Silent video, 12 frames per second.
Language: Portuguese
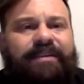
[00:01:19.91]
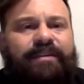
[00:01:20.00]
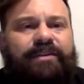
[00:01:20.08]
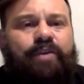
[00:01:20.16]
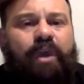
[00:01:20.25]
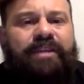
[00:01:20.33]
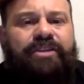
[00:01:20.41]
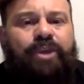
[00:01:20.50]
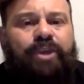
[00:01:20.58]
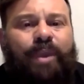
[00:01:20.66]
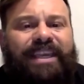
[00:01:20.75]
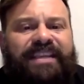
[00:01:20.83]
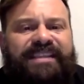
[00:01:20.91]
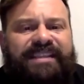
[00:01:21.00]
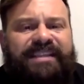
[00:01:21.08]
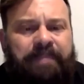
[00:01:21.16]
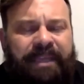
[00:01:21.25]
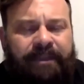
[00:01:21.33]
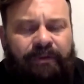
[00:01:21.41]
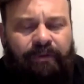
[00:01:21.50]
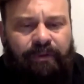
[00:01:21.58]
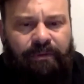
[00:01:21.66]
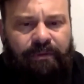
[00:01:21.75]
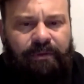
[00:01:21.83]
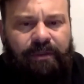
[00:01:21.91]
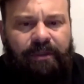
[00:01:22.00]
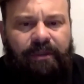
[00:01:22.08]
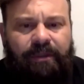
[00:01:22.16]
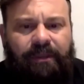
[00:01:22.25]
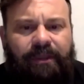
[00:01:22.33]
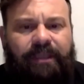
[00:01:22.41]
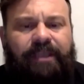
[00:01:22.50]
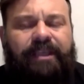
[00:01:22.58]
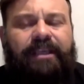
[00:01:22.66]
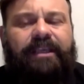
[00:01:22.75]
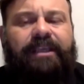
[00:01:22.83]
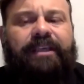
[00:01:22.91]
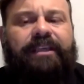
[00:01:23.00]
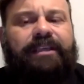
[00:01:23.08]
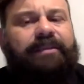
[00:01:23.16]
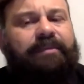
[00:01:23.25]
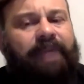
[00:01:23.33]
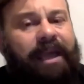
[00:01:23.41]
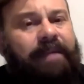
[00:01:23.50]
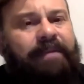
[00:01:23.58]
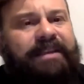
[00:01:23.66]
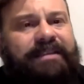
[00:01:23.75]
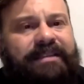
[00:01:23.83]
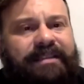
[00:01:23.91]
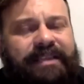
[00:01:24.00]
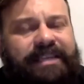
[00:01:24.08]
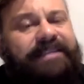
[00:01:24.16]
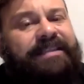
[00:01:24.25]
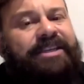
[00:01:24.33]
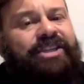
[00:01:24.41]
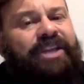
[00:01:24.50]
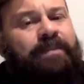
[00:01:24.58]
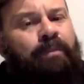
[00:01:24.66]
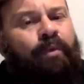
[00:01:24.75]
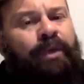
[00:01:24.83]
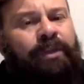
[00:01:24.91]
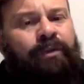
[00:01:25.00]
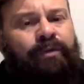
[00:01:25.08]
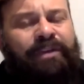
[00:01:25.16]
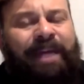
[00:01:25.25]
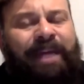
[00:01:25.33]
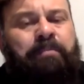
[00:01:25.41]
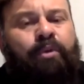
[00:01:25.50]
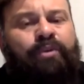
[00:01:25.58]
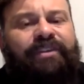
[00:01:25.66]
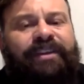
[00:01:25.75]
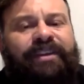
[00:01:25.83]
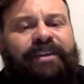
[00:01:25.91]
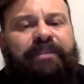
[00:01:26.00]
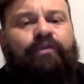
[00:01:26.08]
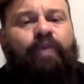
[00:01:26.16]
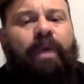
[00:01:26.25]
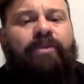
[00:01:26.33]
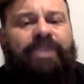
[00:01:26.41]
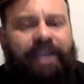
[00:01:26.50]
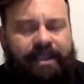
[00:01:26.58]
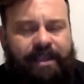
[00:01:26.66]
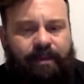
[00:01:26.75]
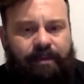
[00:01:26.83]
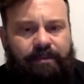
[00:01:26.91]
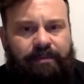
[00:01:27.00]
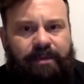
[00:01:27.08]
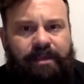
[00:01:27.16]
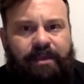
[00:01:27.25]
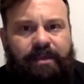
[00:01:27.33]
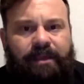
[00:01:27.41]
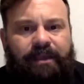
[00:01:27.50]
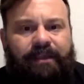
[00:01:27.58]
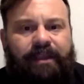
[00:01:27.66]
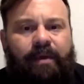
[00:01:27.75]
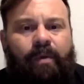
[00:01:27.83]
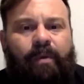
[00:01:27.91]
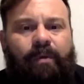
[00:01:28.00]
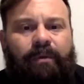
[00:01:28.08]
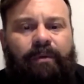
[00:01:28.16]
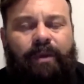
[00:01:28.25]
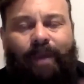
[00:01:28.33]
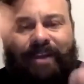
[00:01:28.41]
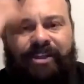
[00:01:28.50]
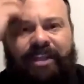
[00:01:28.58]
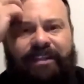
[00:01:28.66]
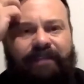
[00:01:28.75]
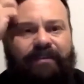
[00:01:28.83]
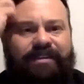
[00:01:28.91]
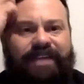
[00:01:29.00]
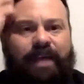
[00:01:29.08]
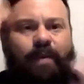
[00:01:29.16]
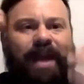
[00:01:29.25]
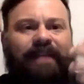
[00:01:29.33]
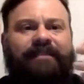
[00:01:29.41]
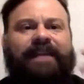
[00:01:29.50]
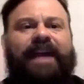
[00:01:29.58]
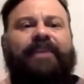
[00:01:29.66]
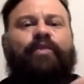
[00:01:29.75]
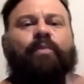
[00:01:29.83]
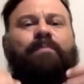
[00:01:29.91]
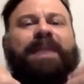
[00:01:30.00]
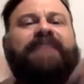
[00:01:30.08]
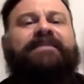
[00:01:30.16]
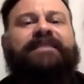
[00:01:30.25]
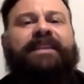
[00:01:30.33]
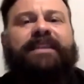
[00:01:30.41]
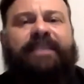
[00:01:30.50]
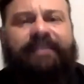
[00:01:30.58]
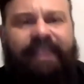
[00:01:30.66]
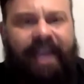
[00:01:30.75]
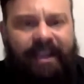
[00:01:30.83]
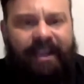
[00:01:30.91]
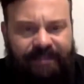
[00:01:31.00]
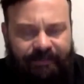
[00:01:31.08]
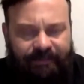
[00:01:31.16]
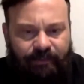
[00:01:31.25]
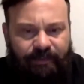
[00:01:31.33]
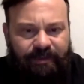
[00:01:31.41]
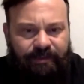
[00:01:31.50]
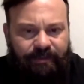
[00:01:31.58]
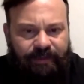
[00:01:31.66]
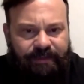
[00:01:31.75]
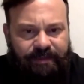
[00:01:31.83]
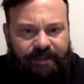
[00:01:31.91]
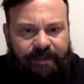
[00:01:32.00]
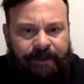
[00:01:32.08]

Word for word: são escolas de conhecimento e ambas exigem muito da busca pessoal de cada um. Então, não adianta você aguardar que o mestre lhe traga as informações.